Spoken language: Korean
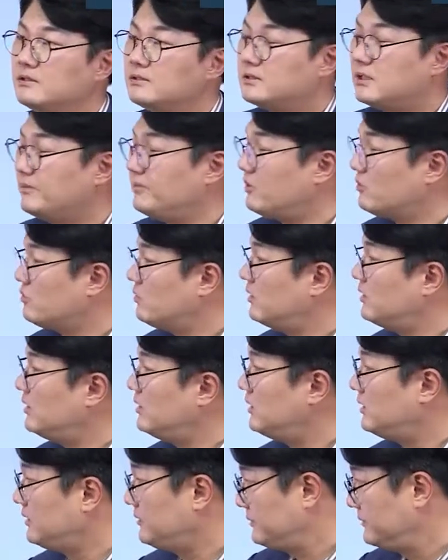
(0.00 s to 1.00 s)

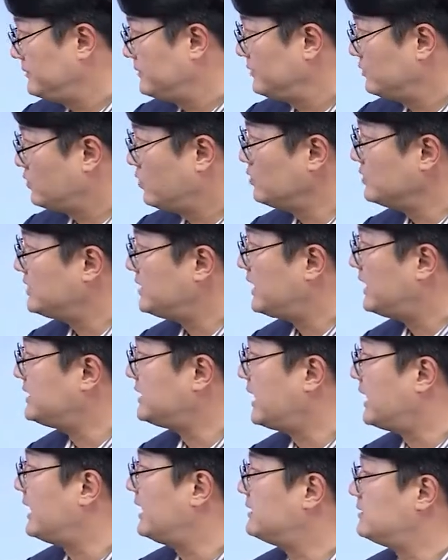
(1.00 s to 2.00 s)
참여권을 통제하지
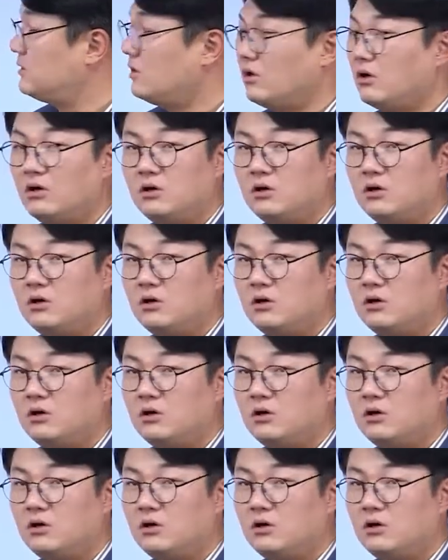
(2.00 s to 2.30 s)
않아서